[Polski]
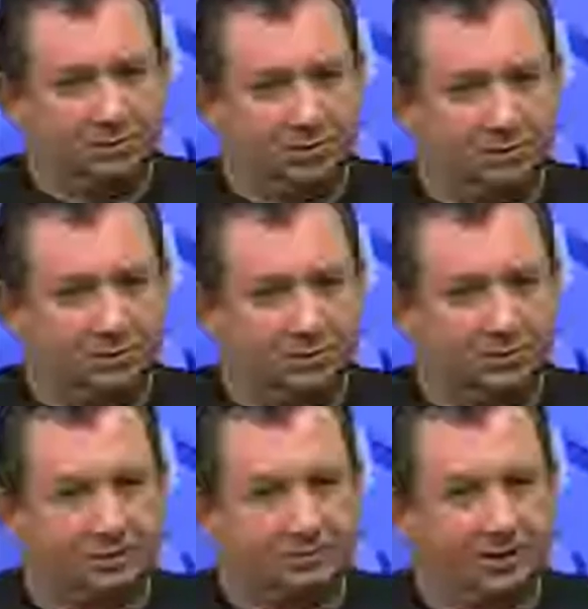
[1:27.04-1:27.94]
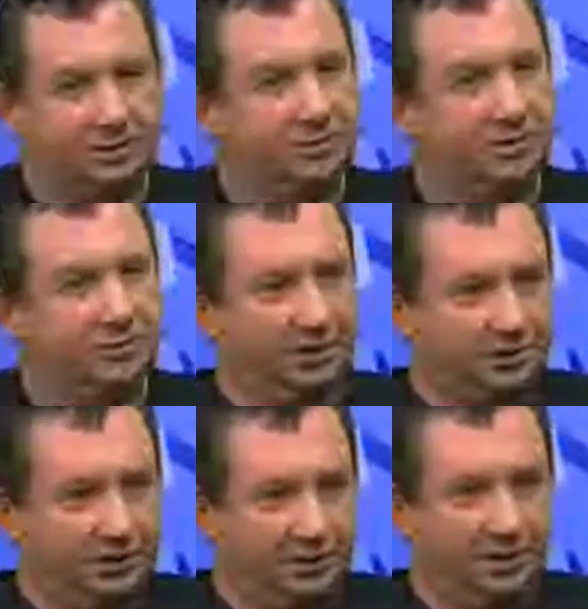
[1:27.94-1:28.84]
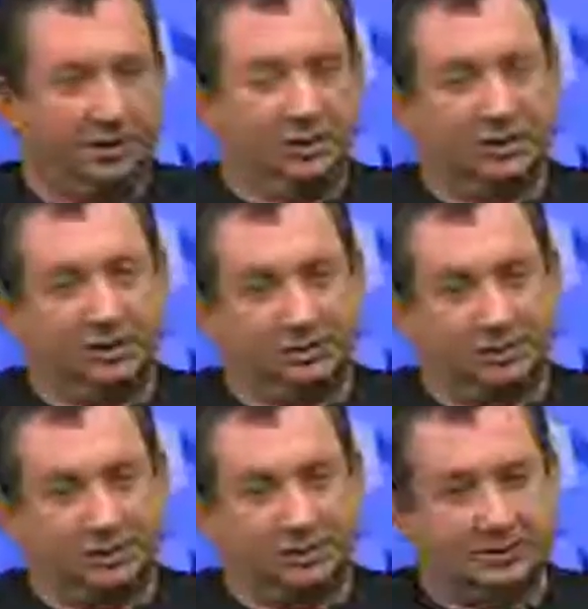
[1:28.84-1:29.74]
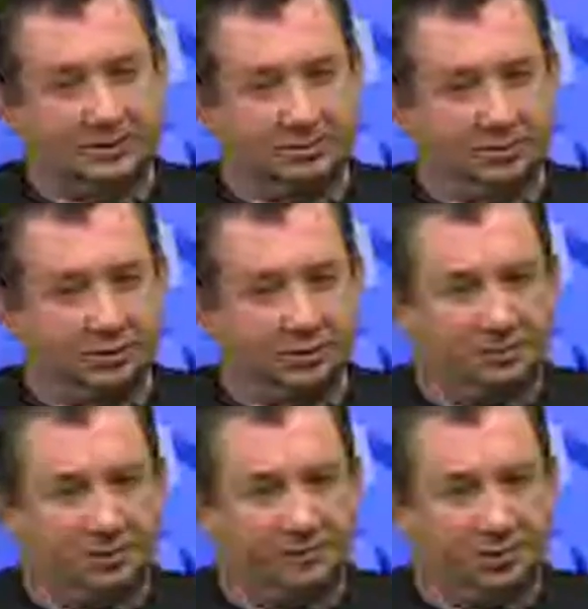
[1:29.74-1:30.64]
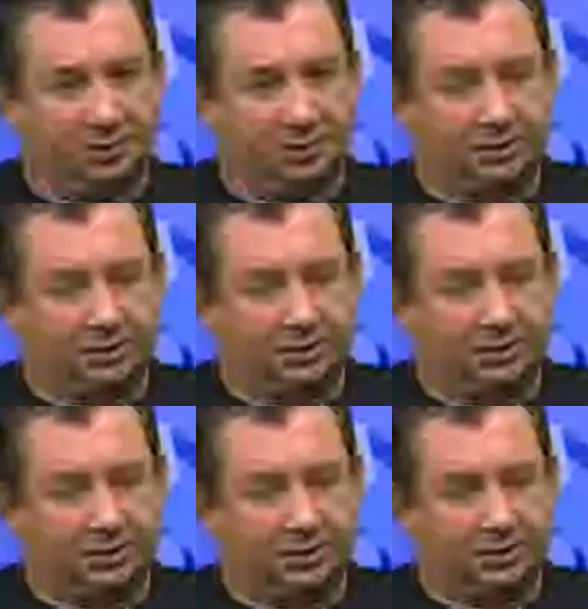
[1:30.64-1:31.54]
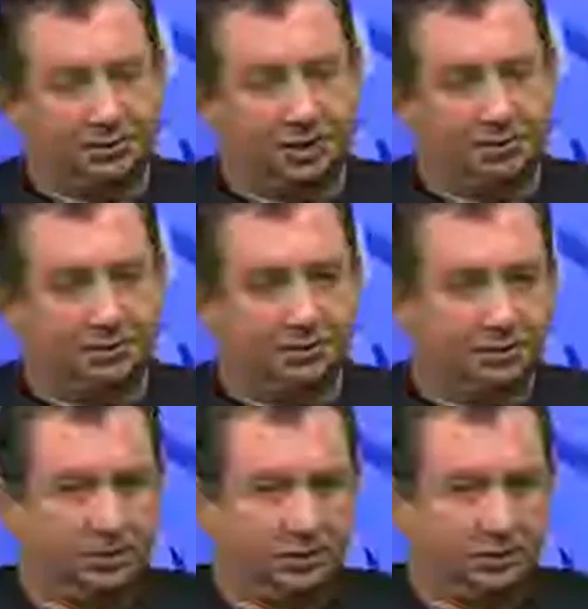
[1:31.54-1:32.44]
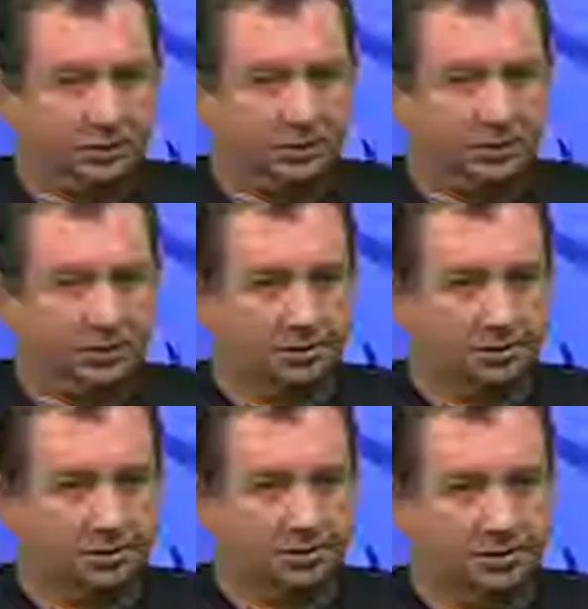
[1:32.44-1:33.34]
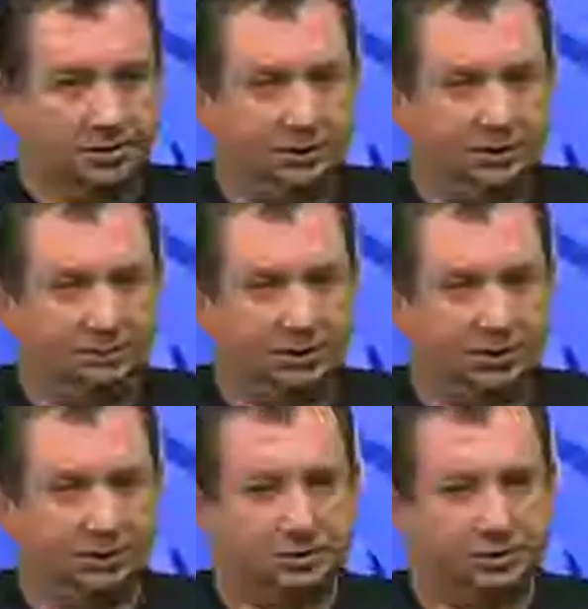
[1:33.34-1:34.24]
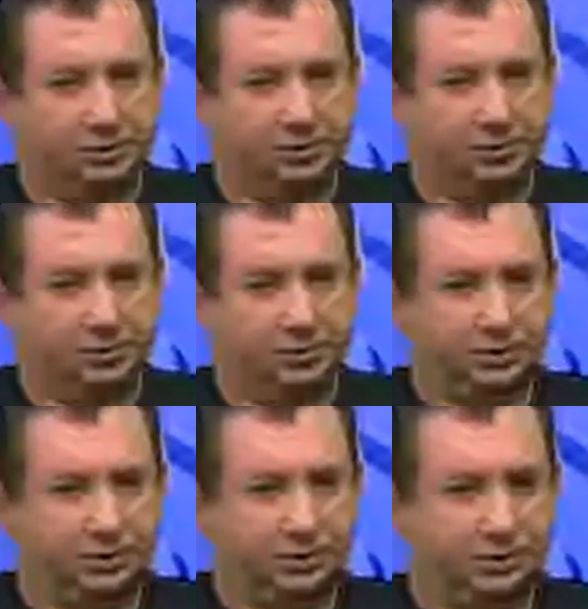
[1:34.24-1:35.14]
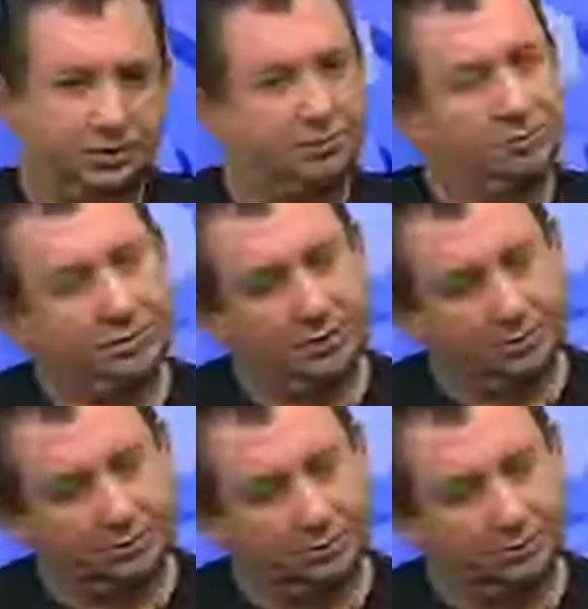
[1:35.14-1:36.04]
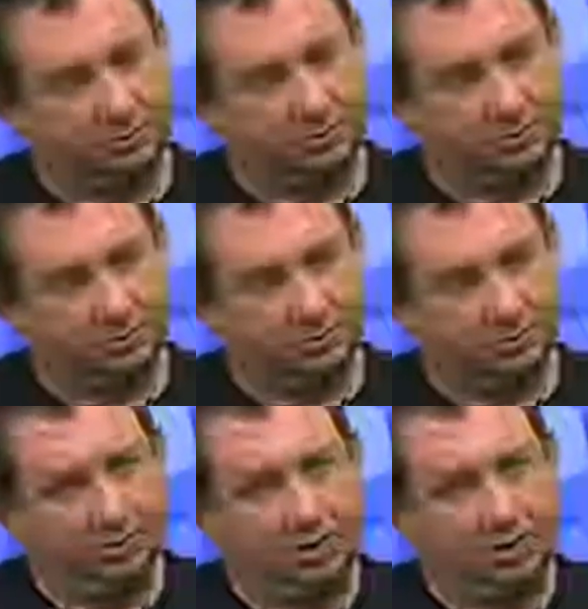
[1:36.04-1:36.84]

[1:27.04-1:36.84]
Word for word: ale myślę, że aspiracje miał większe. Natomiast e, była to pewnie też e, element gry e, negocjacyjnej, polegający na tym, że jeżeli nie dostaliśmy trzech członków zarządu,